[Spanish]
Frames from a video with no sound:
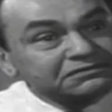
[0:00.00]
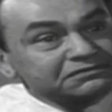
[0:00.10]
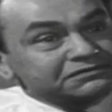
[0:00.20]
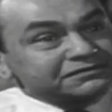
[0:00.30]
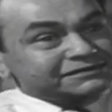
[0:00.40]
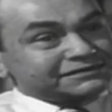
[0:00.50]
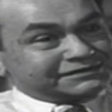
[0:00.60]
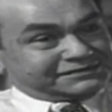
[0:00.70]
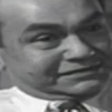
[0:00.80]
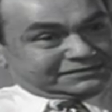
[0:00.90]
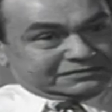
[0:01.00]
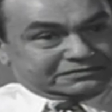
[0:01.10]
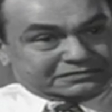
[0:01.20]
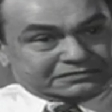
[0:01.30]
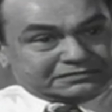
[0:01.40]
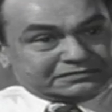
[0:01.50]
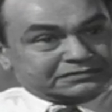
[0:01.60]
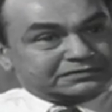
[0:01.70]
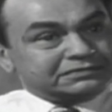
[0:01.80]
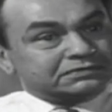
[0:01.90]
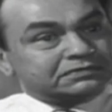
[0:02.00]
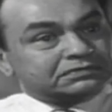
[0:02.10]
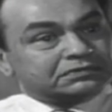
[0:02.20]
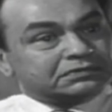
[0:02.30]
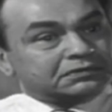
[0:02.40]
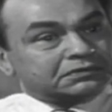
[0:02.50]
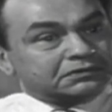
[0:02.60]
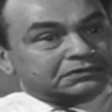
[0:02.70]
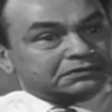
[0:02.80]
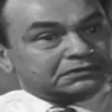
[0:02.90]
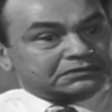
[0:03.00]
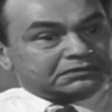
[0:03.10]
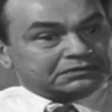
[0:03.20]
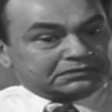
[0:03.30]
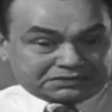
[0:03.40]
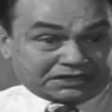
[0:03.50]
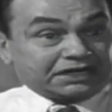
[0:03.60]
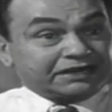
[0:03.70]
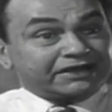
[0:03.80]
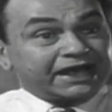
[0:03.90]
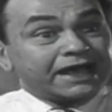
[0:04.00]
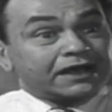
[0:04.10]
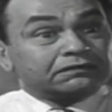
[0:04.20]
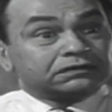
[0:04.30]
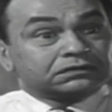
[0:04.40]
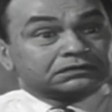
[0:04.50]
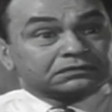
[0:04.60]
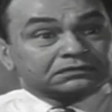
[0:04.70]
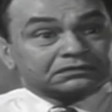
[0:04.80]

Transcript: ¿Tendrá alguna vez bastante? ¿Tendrá roco? Nunca tuve bastante.